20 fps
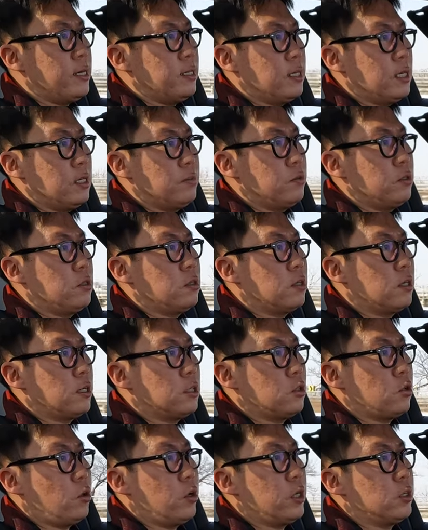마일드
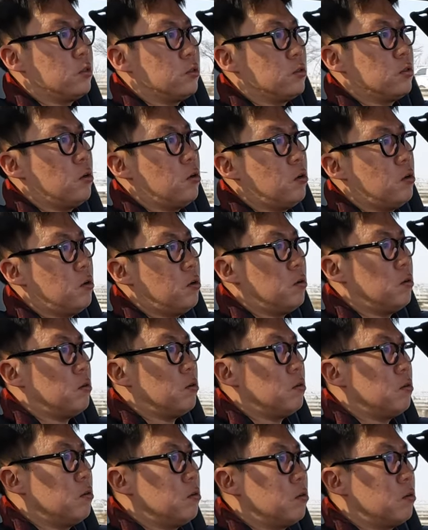하이브리드까지 더해져서
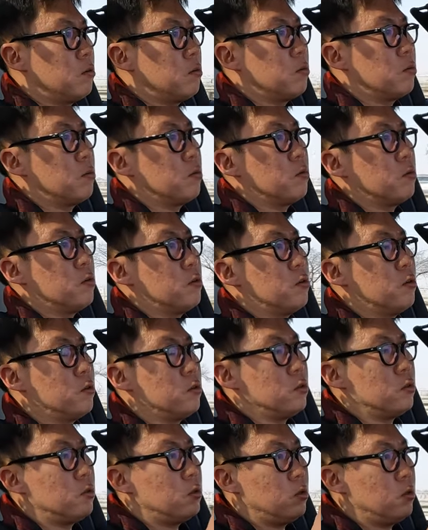
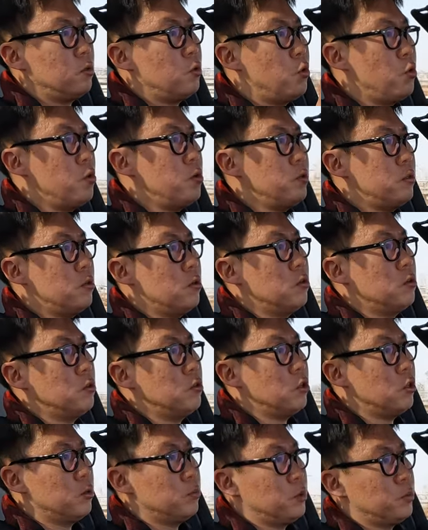그런
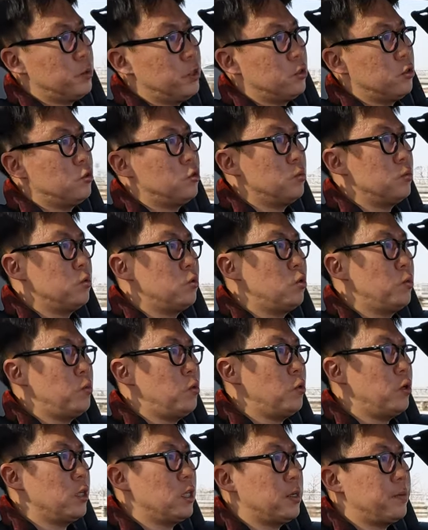효율성적인 부분에서 좀
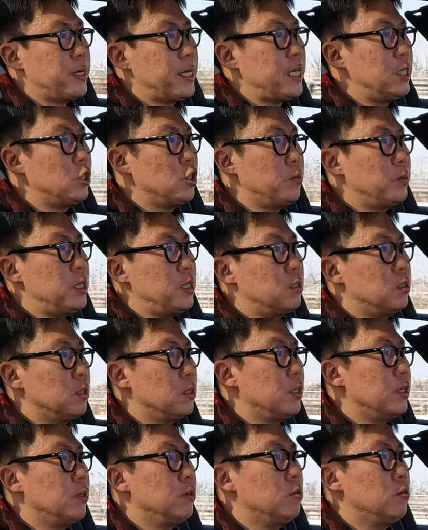소폭이나마 이점이
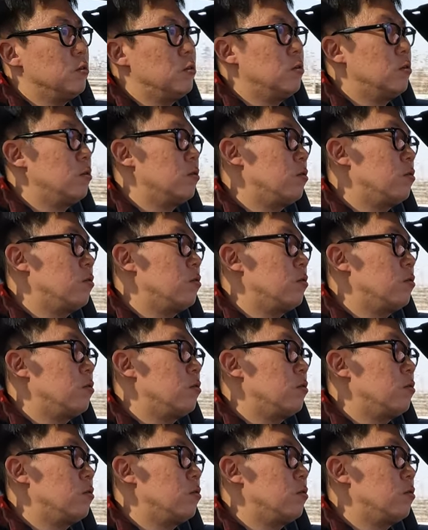있잖아요.